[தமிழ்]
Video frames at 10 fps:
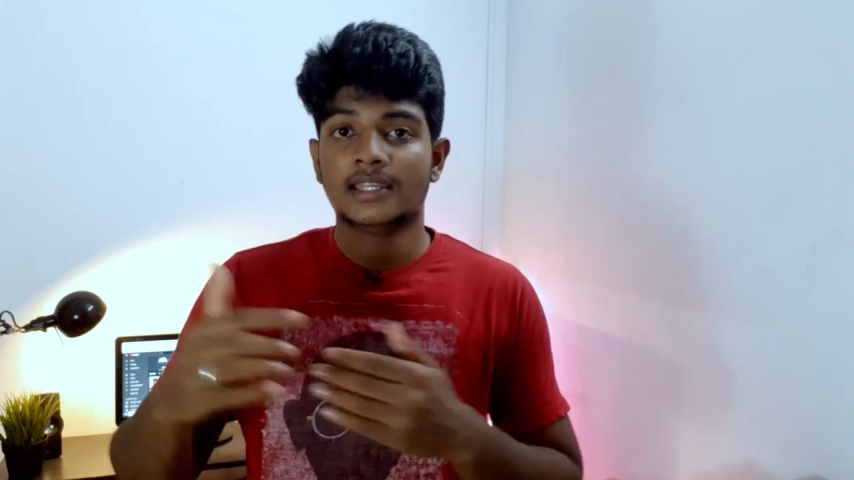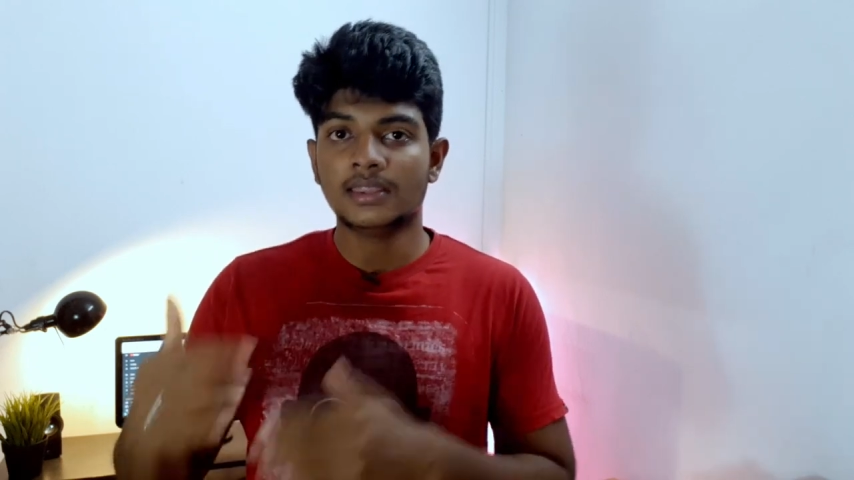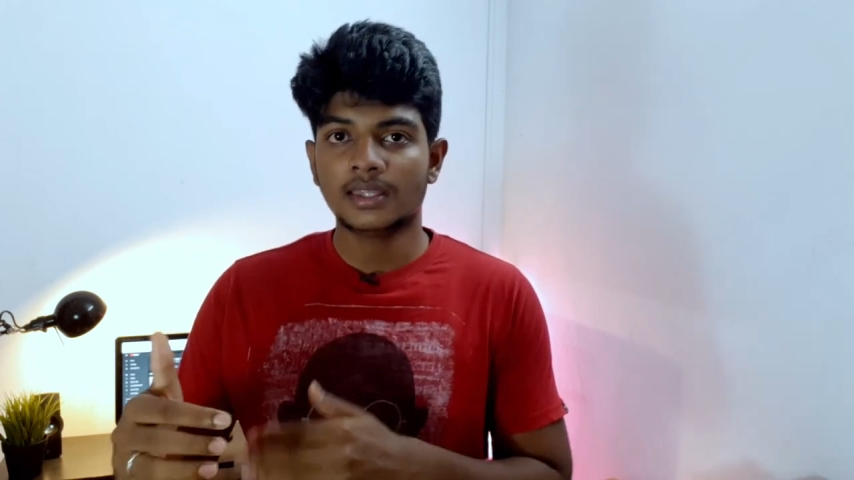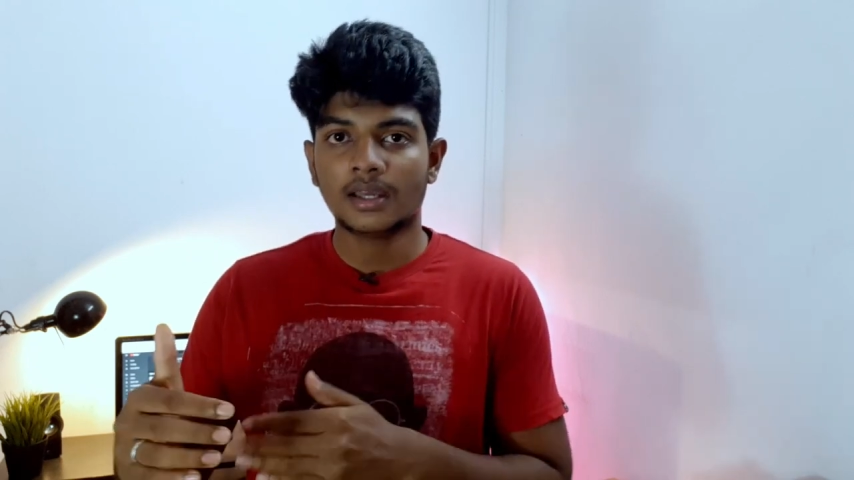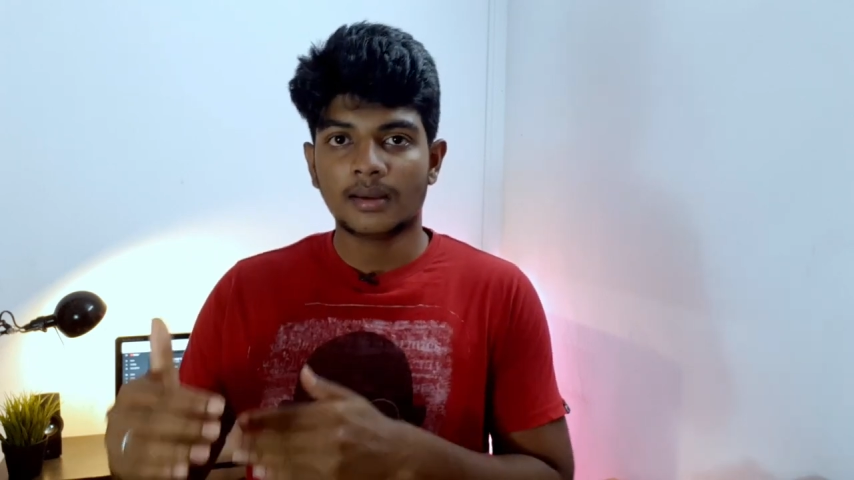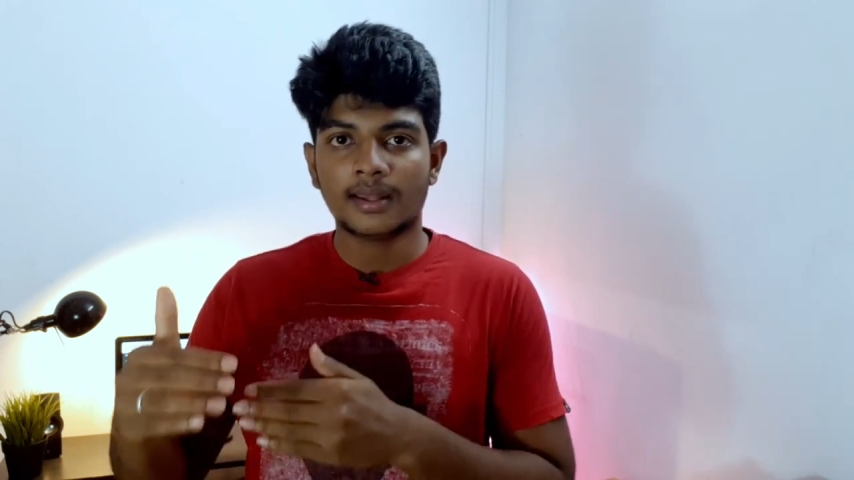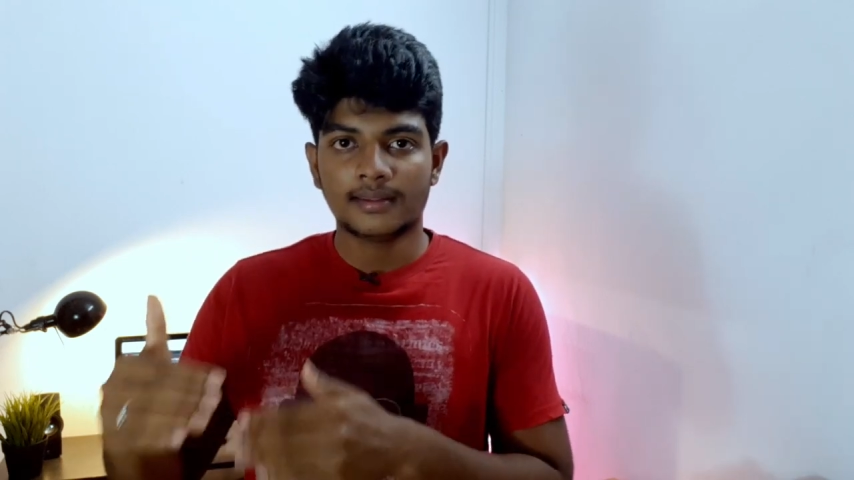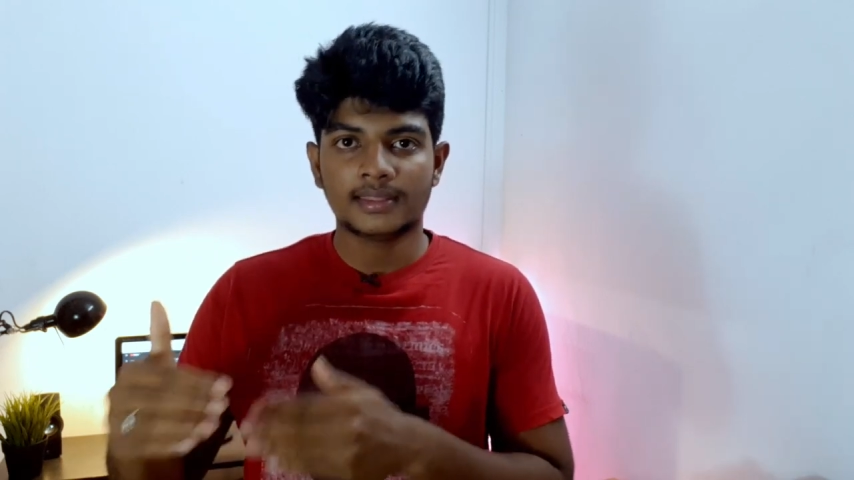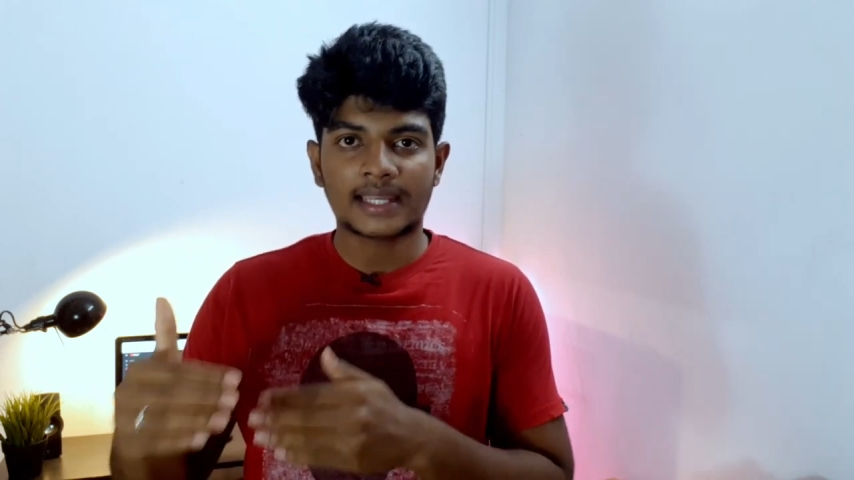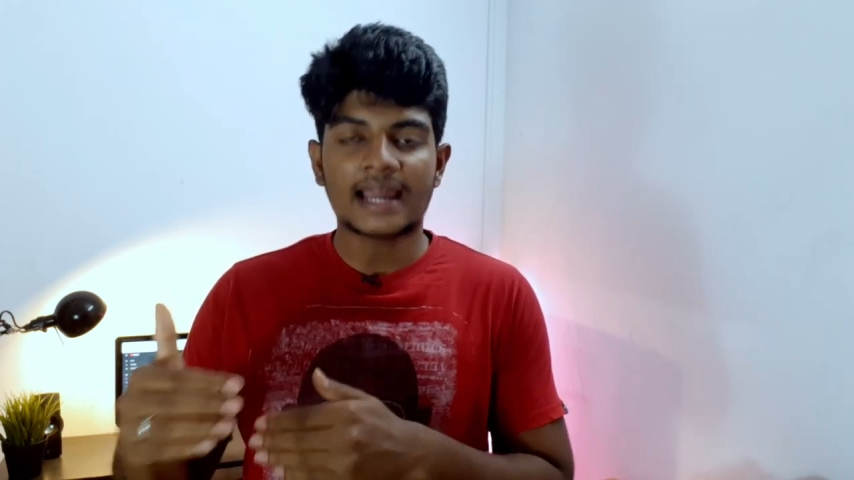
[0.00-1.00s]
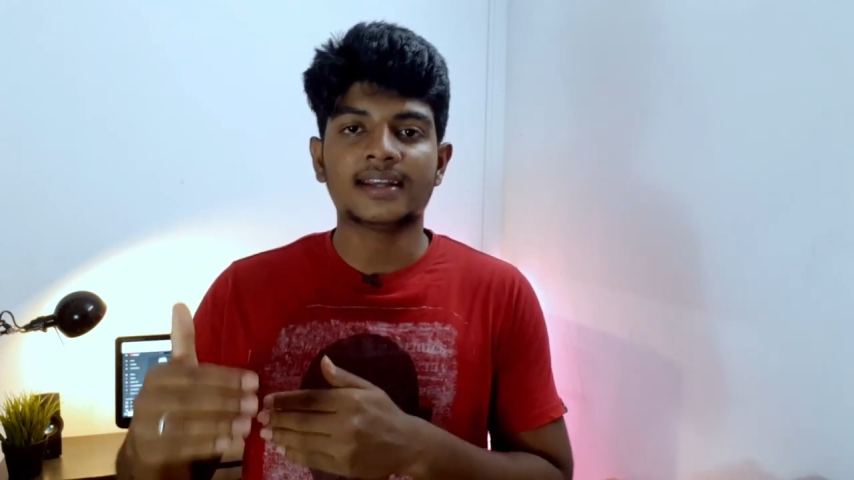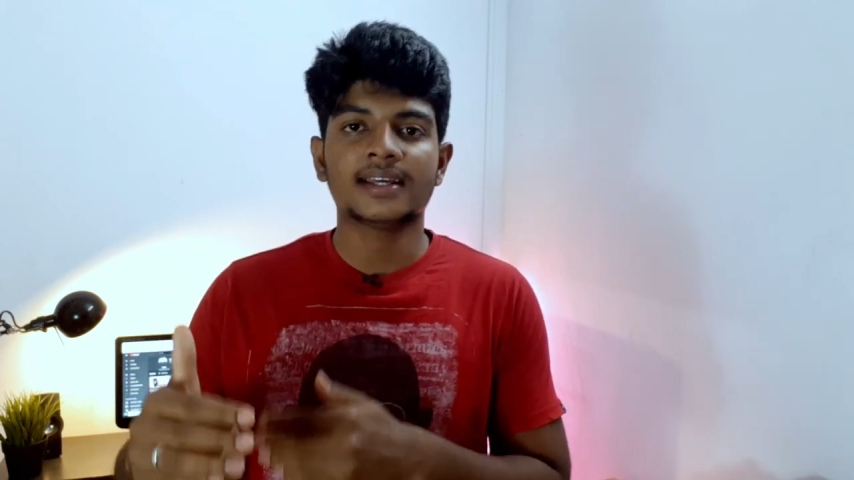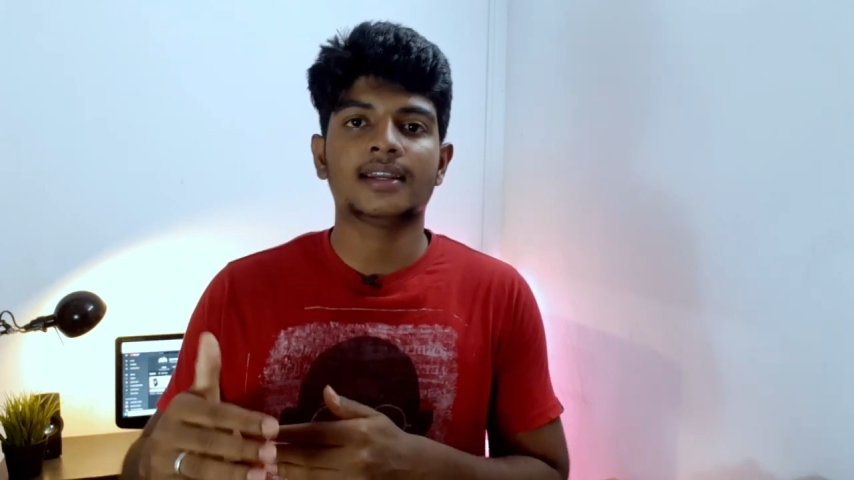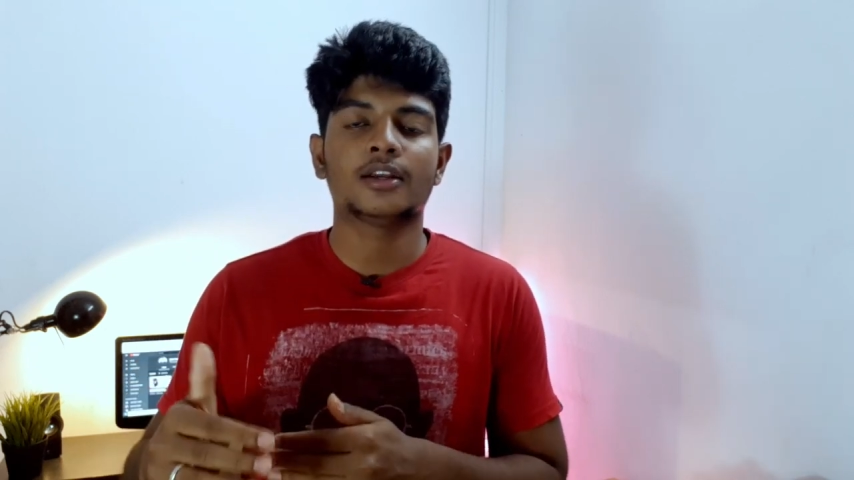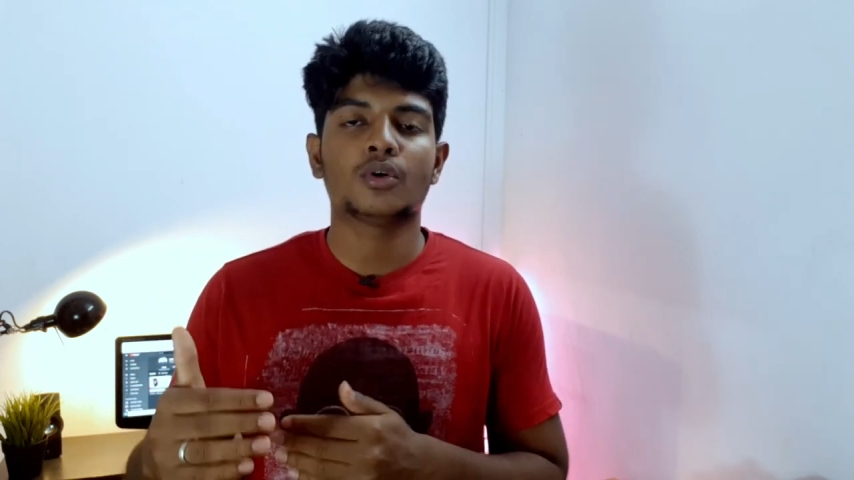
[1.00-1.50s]
இந்த இந்த
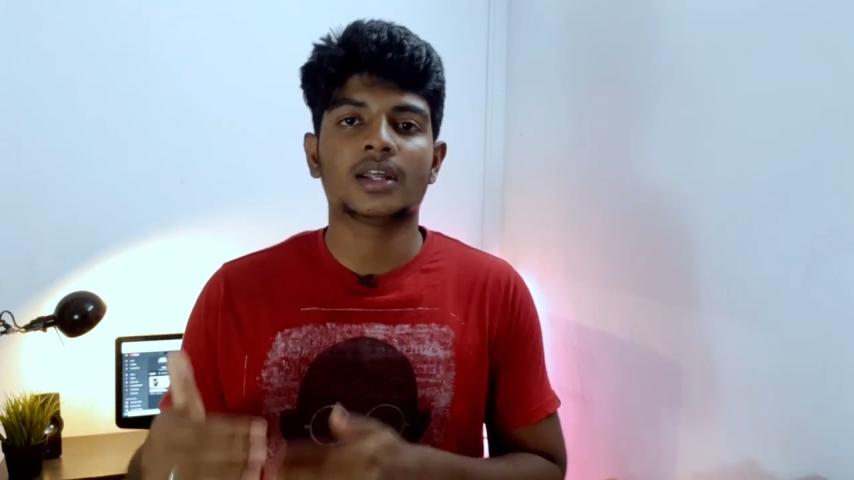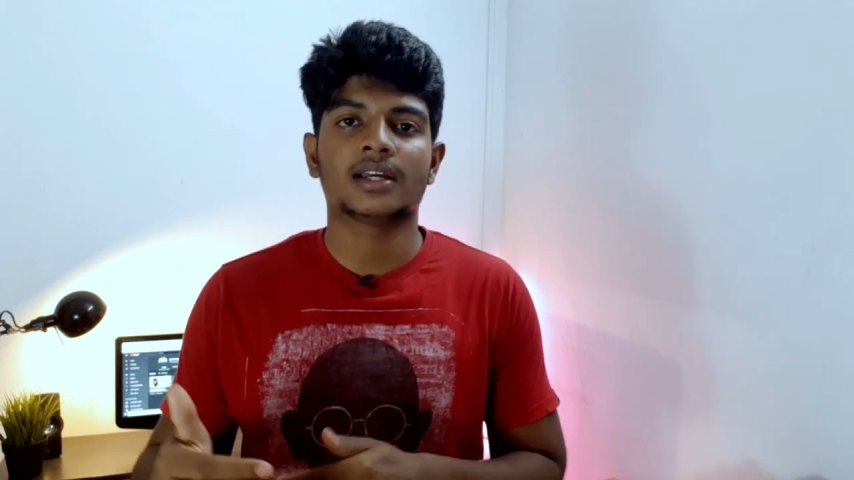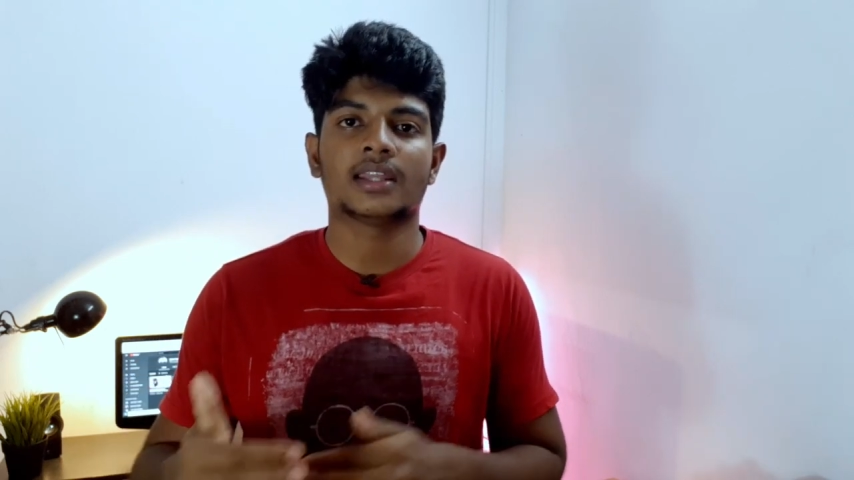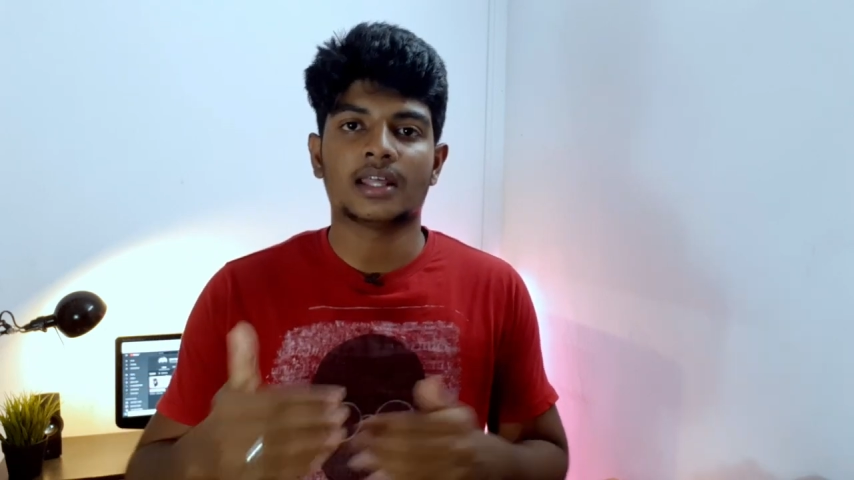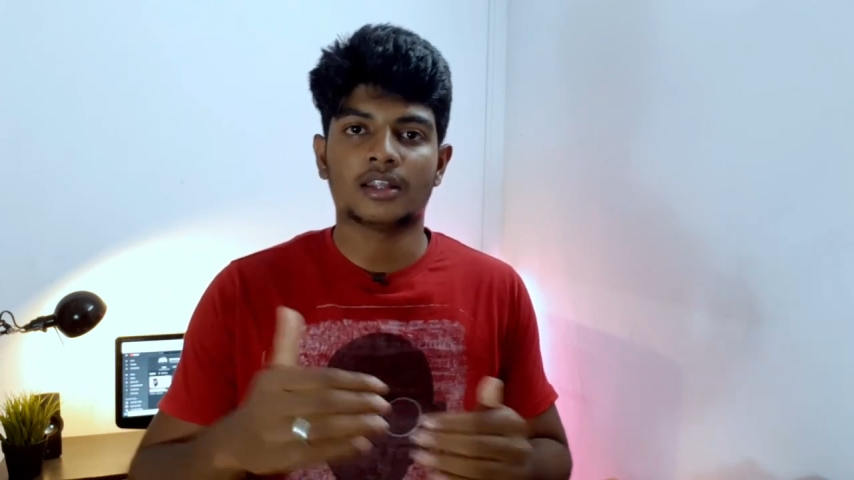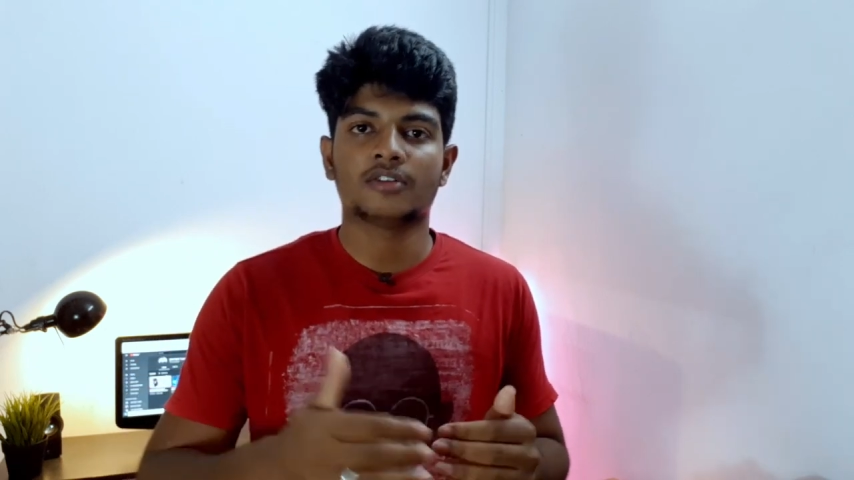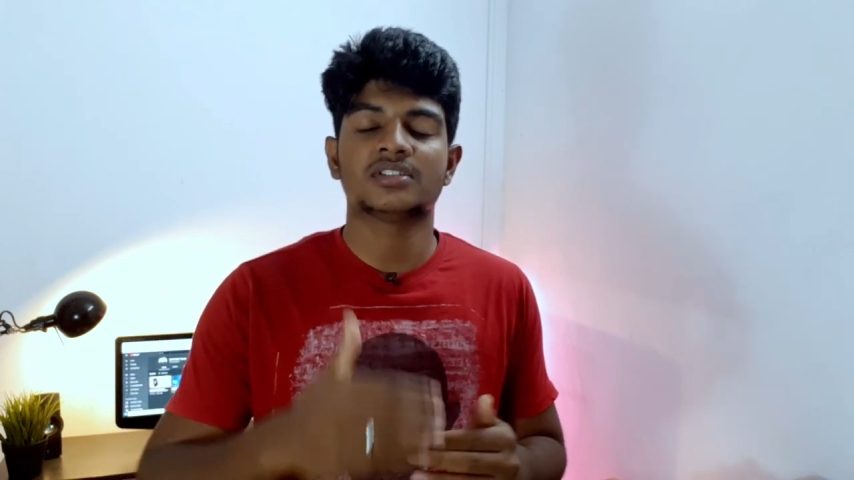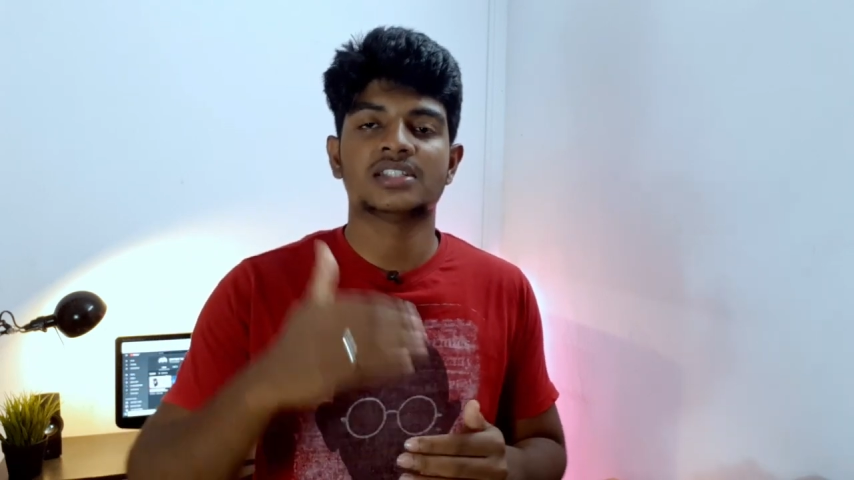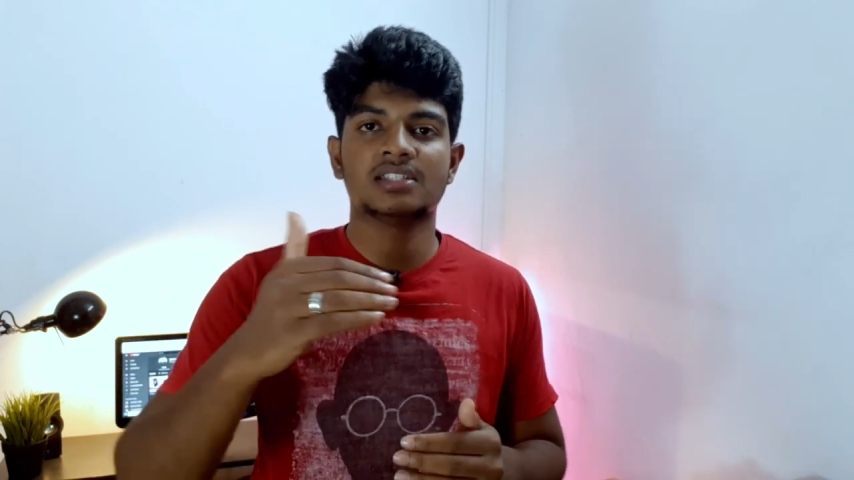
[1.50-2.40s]
கேட்டகரிக்குள்ளே இருக்கிறது அதாவது